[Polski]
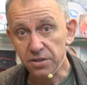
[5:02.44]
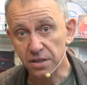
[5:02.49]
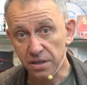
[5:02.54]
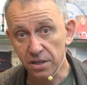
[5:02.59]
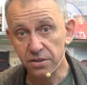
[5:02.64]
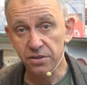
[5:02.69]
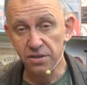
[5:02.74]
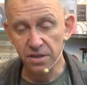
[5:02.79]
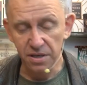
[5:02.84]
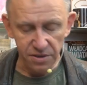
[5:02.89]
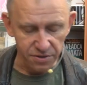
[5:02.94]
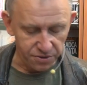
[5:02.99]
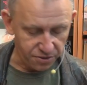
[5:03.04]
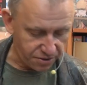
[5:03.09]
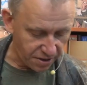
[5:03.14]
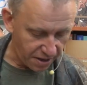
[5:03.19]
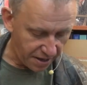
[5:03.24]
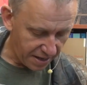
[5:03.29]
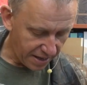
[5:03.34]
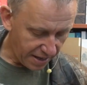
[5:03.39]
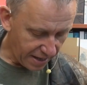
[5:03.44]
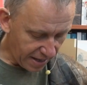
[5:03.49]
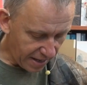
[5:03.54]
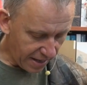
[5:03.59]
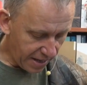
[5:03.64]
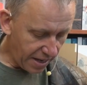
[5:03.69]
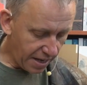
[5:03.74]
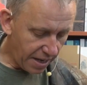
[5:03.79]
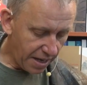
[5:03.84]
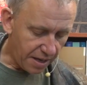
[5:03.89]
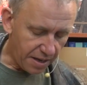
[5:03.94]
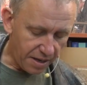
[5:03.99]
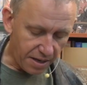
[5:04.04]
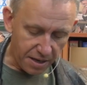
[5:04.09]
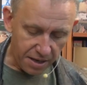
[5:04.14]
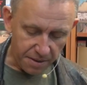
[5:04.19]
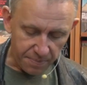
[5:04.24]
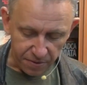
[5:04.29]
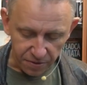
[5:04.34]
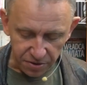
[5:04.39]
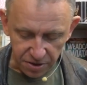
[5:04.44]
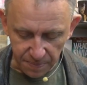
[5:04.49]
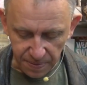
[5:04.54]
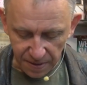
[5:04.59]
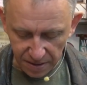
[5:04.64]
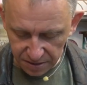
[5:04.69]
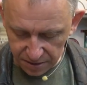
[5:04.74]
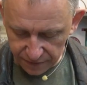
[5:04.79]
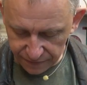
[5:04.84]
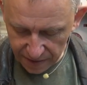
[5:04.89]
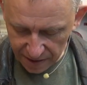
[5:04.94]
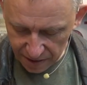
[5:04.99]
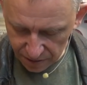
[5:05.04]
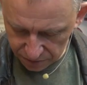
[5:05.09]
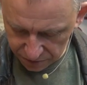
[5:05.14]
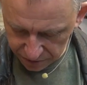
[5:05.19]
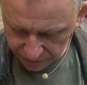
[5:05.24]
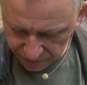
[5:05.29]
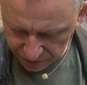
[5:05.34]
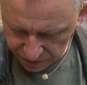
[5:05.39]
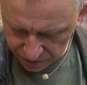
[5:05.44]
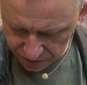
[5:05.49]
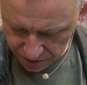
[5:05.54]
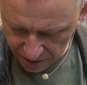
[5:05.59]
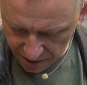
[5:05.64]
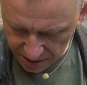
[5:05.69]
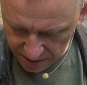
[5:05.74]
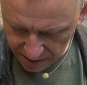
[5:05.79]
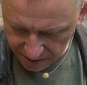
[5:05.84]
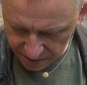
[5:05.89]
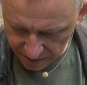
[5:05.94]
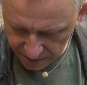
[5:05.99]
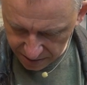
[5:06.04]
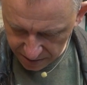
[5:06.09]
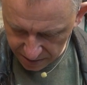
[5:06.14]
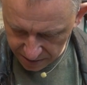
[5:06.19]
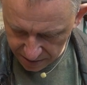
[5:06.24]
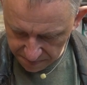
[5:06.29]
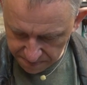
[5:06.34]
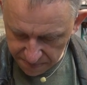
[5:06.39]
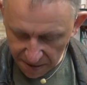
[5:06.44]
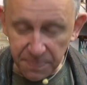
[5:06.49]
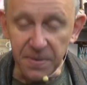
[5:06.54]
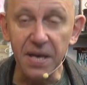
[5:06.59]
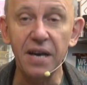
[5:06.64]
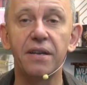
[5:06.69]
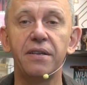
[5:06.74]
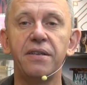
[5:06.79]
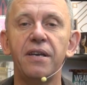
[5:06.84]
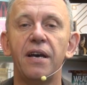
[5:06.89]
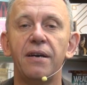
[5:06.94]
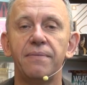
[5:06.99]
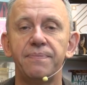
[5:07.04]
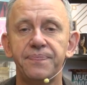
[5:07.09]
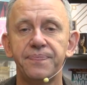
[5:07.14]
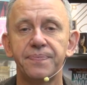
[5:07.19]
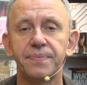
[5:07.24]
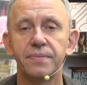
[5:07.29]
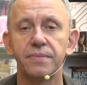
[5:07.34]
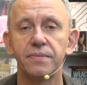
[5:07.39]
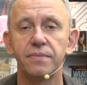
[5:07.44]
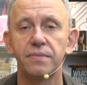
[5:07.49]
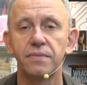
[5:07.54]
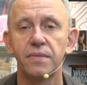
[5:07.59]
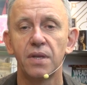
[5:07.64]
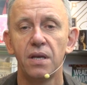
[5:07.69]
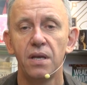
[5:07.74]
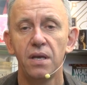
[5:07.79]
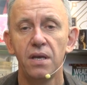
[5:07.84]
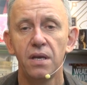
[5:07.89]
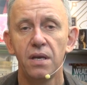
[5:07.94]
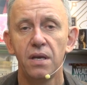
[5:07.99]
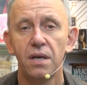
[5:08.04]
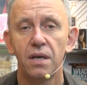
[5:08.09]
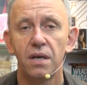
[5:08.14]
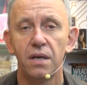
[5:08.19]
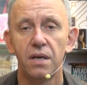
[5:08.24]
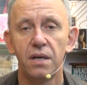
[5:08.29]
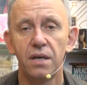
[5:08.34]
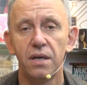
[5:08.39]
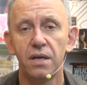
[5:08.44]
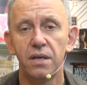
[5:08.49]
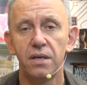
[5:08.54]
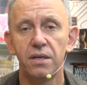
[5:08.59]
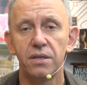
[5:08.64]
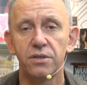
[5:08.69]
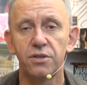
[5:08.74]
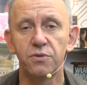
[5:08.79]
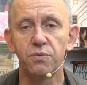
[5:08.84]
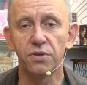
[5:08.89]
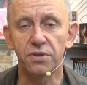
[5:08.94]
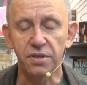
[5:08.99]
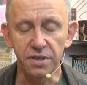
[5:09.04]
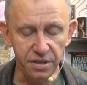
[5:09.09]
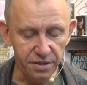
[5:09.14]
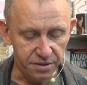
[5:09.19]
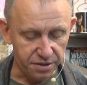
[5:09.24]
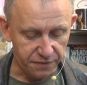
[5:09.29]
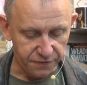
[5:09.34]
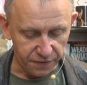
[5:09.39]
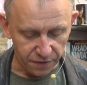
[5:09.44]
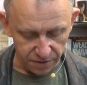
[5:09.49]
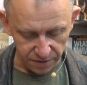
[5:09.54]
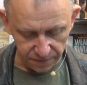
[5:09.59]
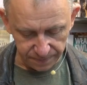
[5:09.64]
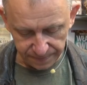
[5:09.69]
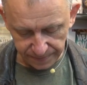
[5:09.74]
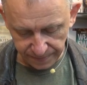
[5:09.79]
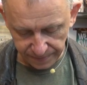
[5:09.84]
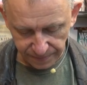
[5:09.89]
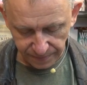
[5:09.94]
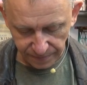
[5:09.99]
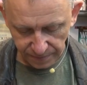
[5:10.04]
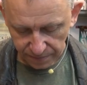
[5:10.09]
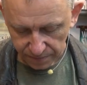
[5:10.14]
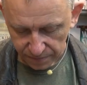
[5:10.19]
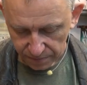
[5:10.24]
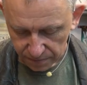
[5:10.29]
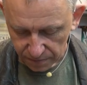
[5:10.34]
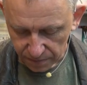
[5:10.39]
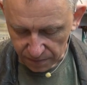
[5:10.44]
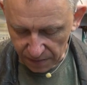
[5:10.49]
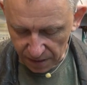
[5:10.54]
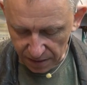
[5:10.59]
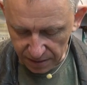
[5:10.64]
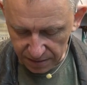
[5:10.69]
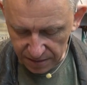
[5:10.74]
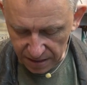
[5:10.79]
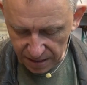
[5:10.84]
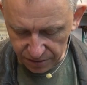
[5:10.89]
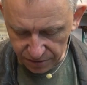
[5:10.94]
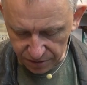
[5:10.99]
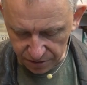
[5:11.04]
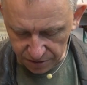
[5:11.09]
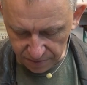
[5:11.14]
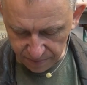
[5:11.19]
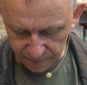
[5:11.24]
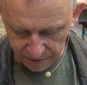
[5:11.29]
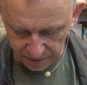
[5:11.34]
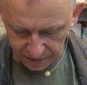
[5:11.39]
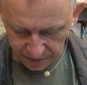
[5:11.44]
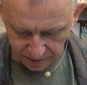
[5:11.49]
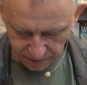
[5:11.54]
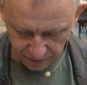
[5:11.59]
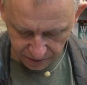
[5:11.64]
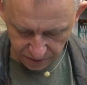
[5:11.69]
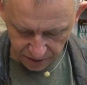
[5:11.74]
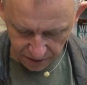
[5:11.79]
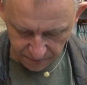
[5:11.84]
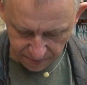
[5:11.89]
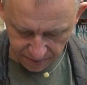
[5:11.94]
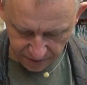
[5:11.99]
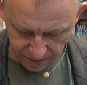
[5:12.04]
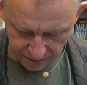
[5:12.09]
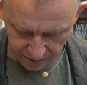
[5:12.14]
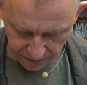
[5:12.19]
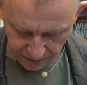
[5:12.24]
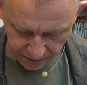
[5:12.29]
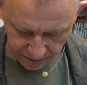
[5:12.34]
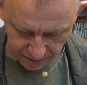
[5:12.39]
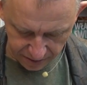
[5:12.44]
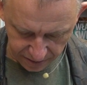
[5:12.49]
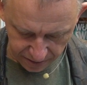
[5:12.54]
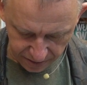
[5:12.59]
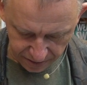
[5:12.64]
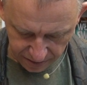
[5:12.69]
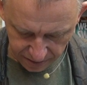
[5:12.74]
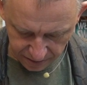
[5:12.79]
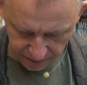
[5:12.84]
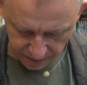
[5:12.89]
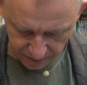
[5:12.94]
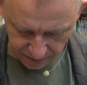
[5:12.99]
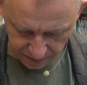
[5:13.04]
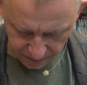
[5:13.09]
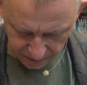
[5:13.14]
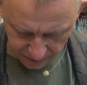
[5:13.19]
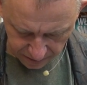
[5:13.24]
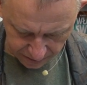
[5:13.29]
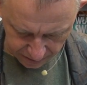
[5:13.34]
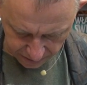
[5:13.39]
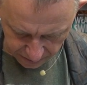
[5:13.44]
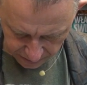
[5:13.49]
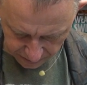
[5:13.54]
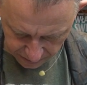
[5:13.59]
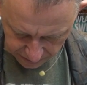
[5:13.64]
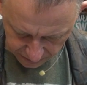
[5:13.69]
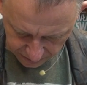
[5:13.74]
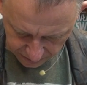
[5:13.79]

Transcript: się też dzieje dzisiaj. Proszę Państwa, oczywiście papiernie E, złotnictwo. Zajrzę, żeby, żeby e, e,